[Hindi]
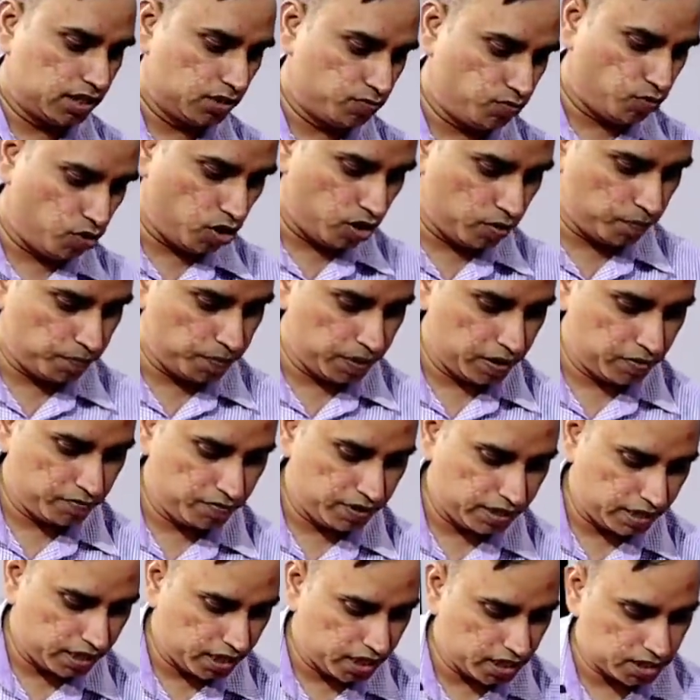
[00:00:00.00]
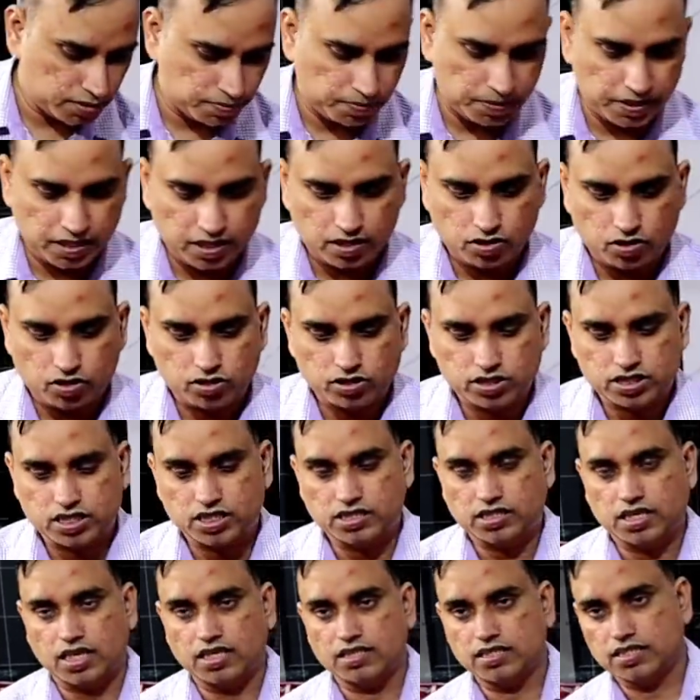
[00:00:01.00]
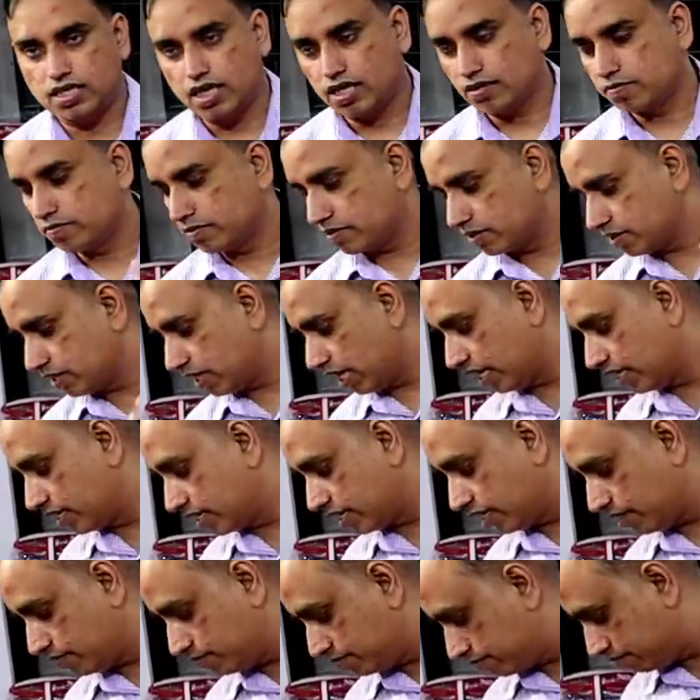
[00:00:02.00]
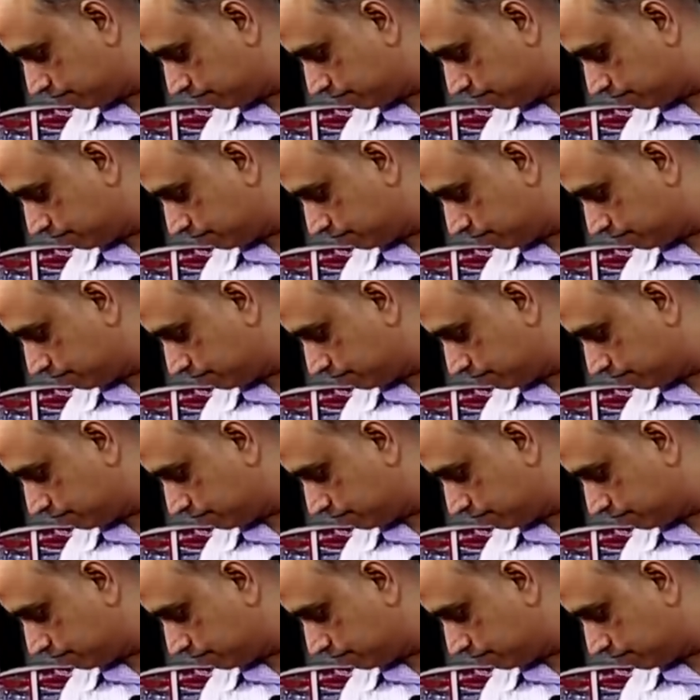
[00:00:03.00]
सिफोन हम्म, पे वेटलेस पे और इसके साथ साथ जैसे जी